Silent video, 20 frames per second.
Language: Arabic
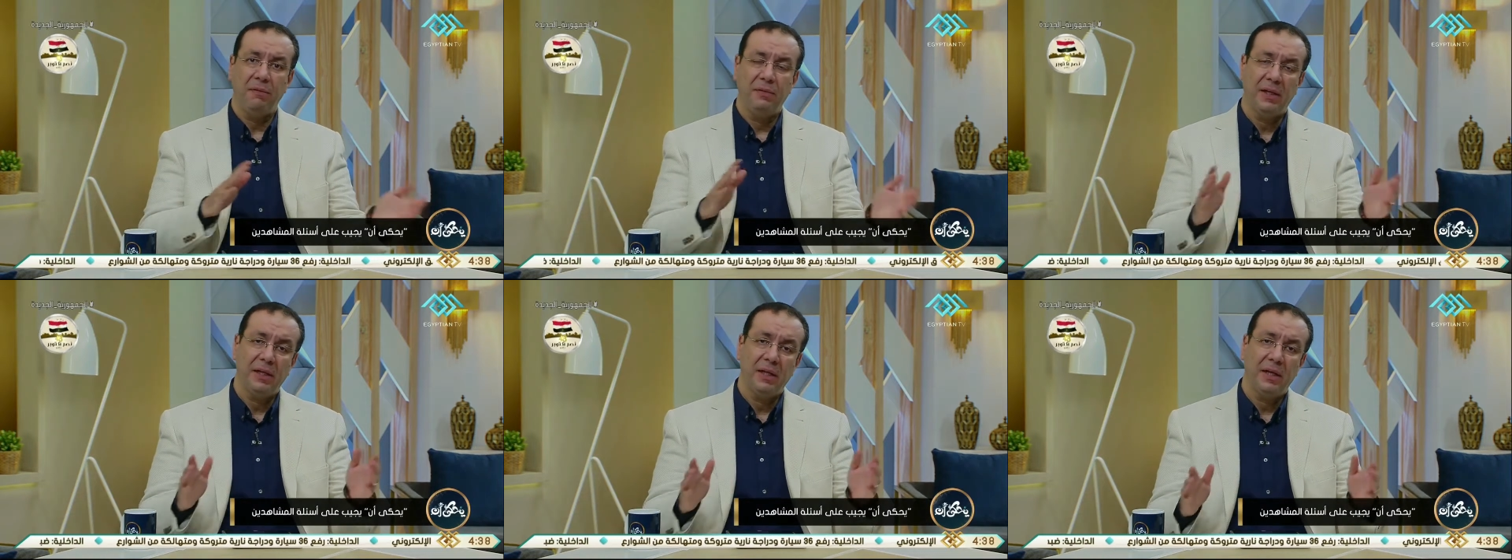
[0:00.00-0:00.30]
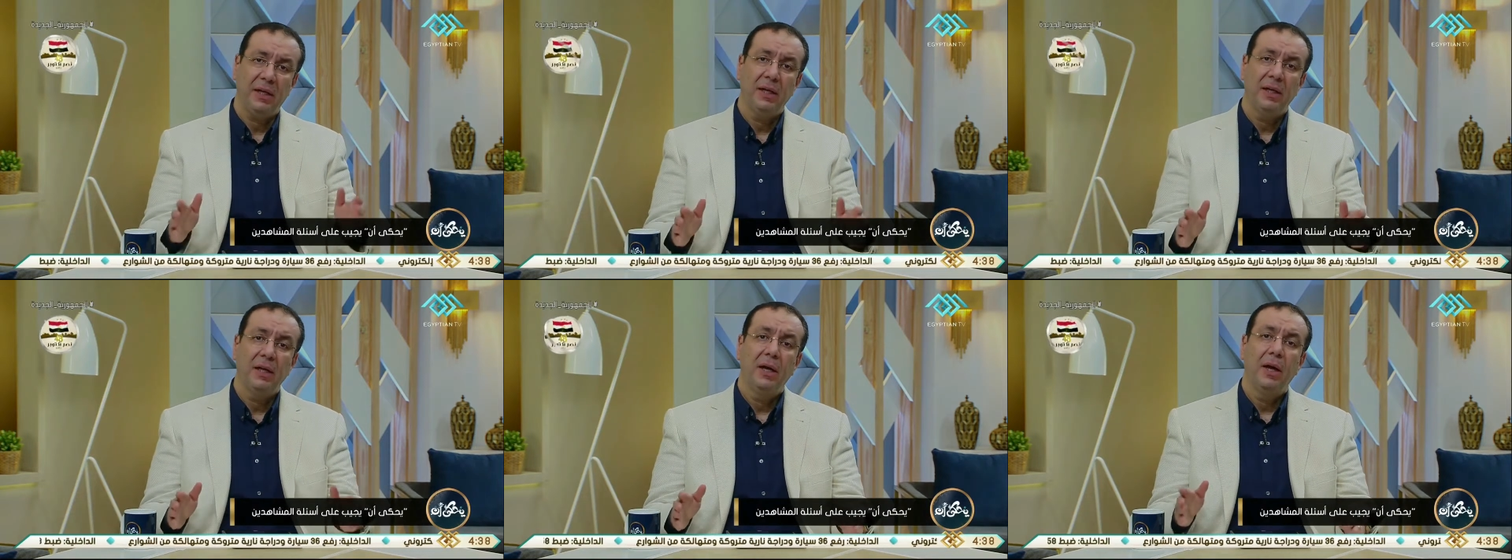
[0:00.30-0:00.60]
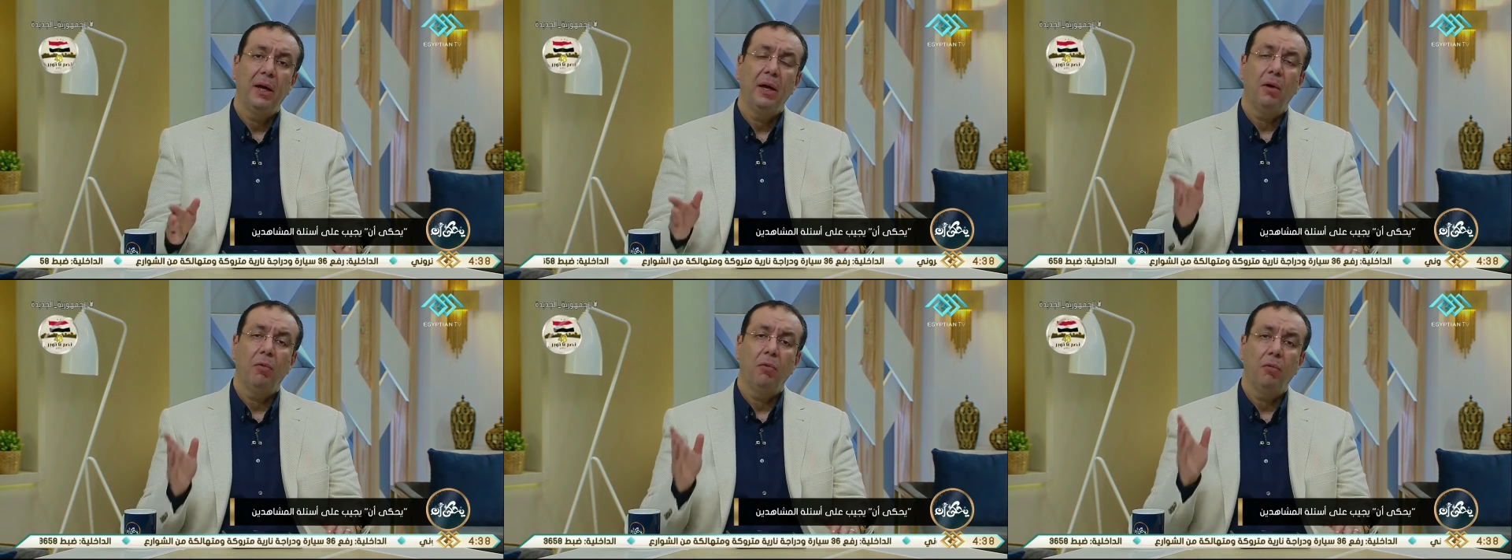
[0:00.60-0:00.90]
فكره
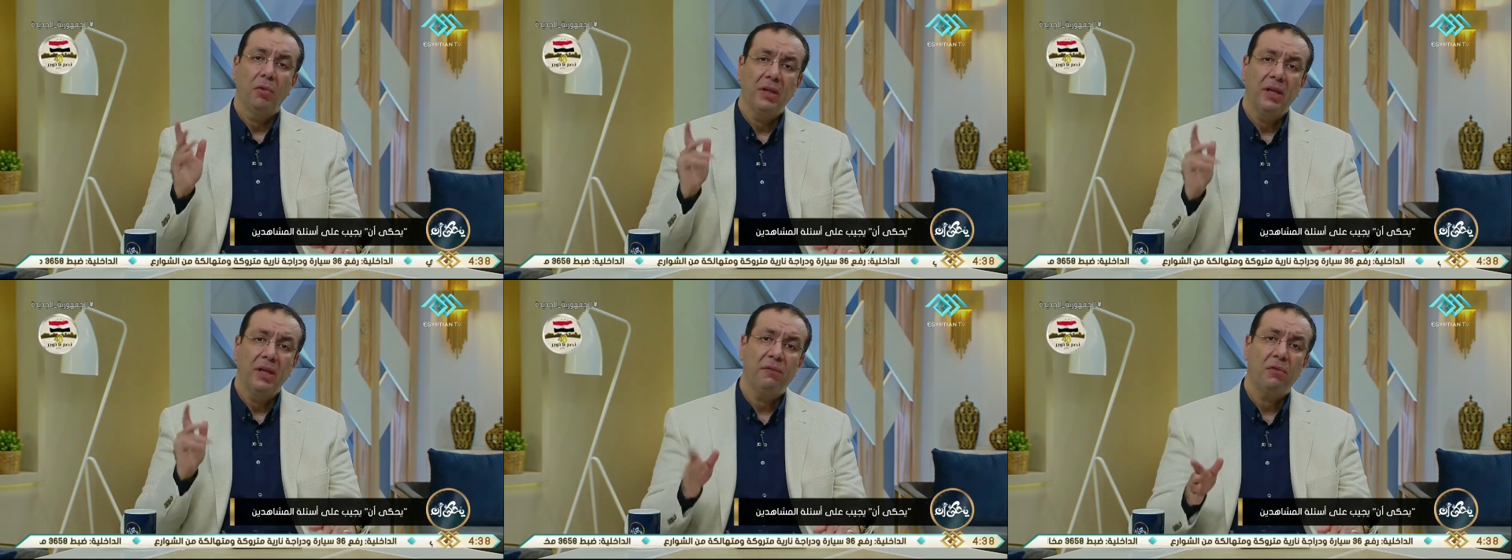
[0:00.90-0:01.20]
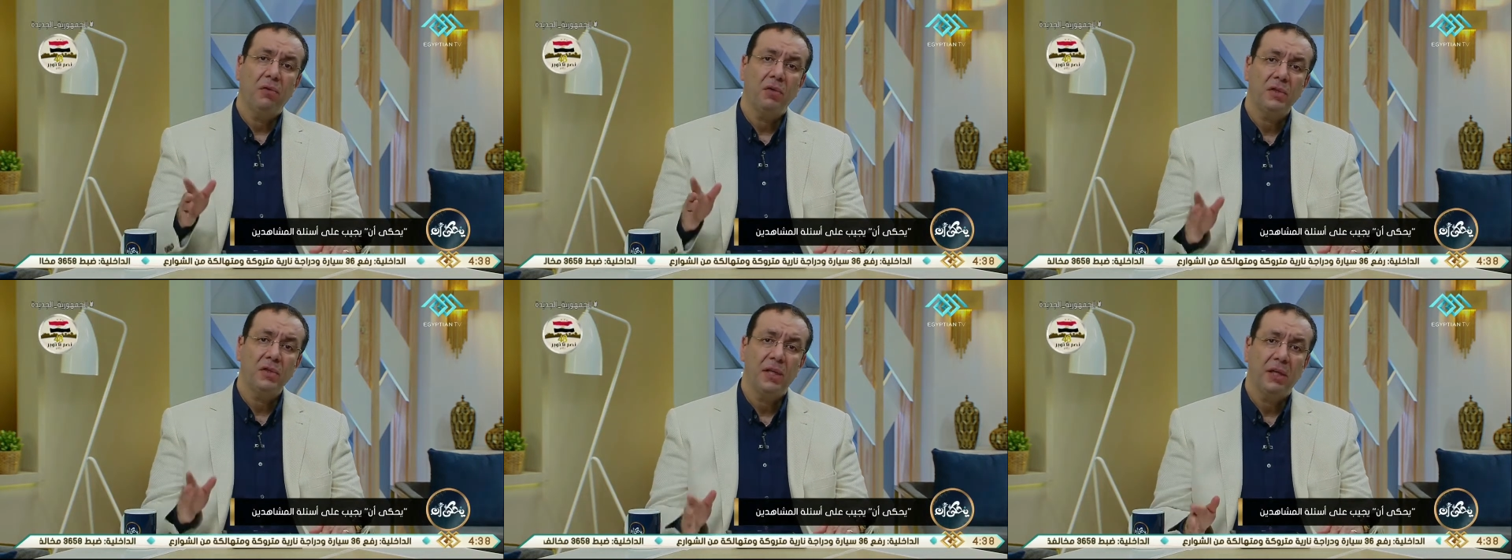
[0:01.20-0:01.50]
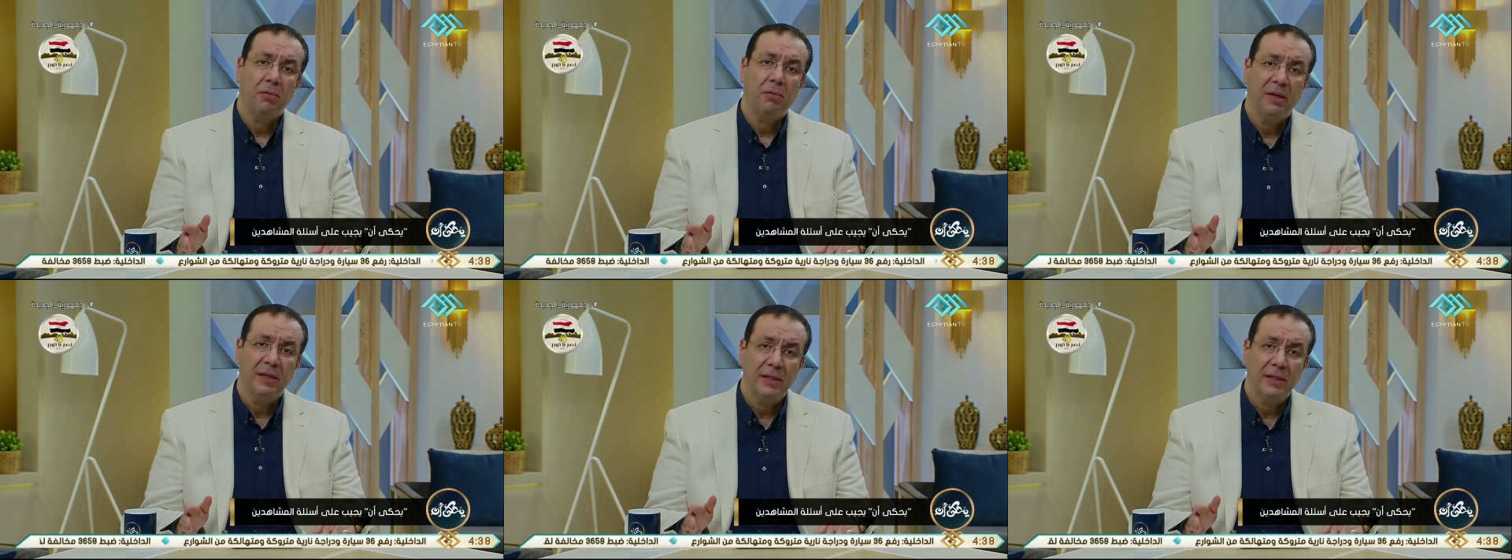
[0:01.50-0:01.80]
وده فرصه
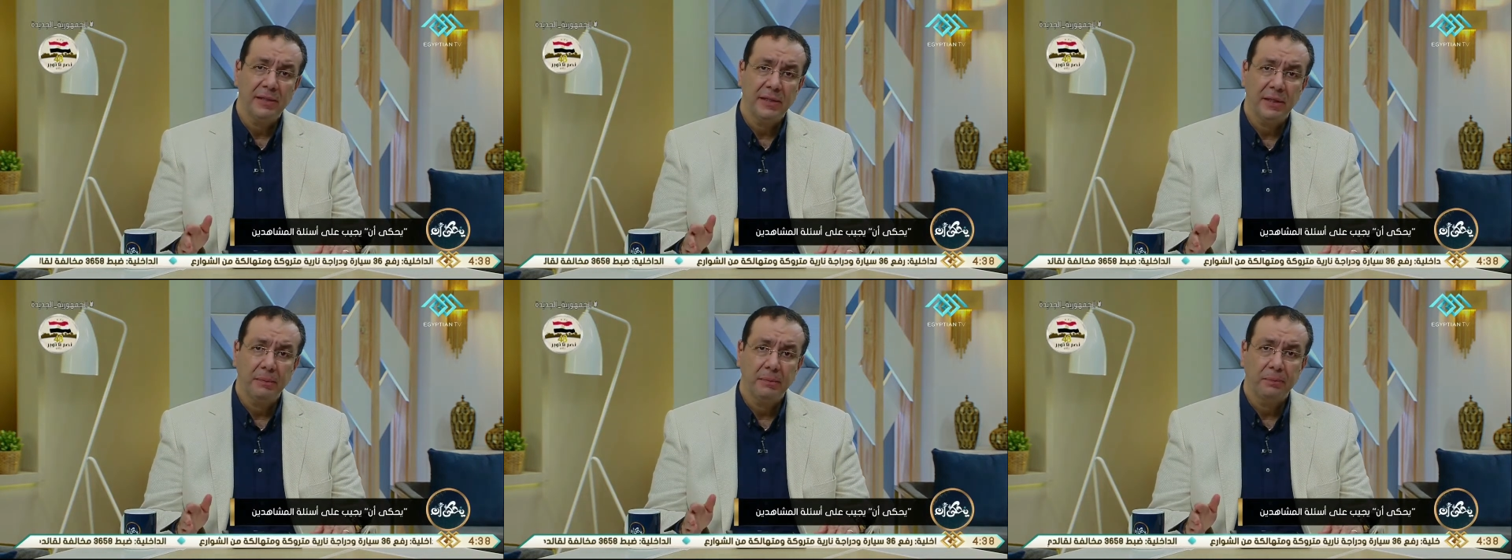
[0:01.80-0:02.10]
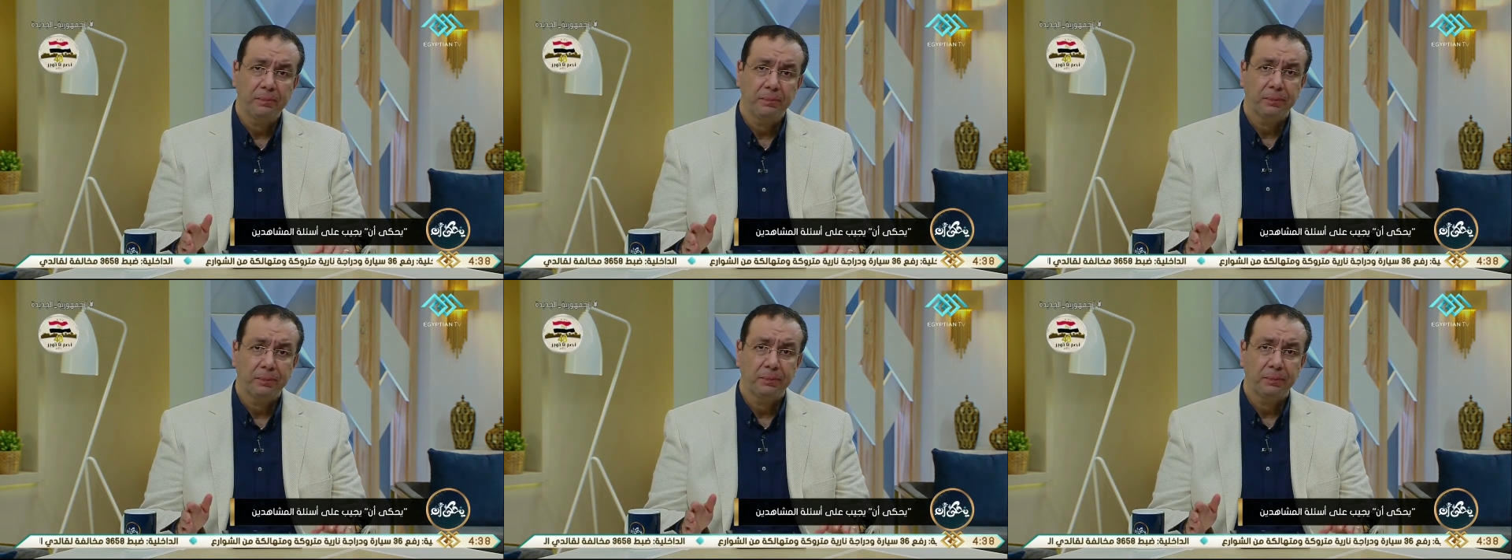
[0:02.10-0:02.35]
كويسه